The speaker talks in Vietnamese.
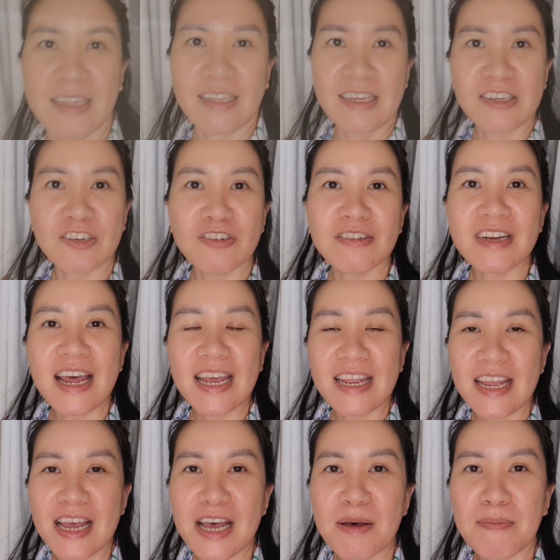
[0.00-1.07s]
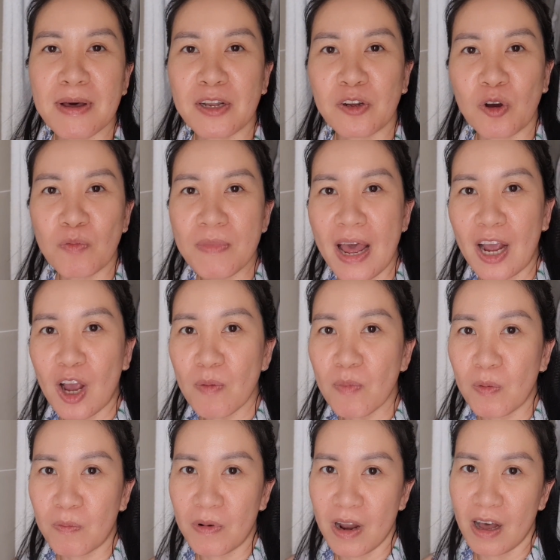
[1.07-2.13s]
thì trước đây á mình cũng đã có
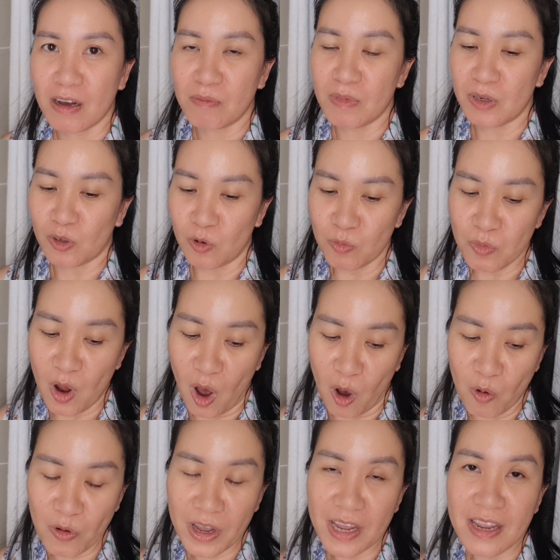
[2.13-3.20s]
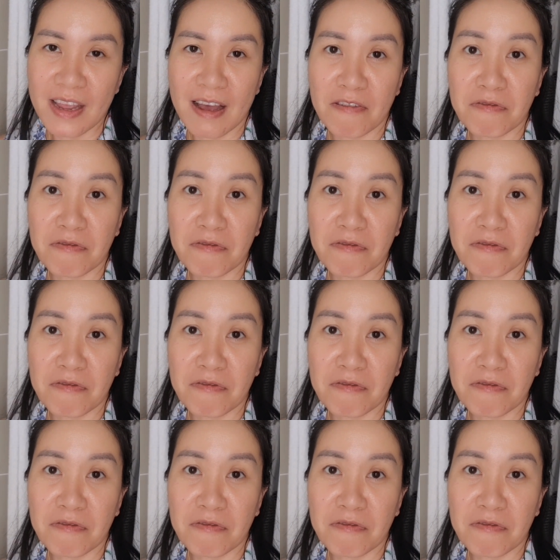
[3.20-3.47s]
một lần mình cũng đổ cái à,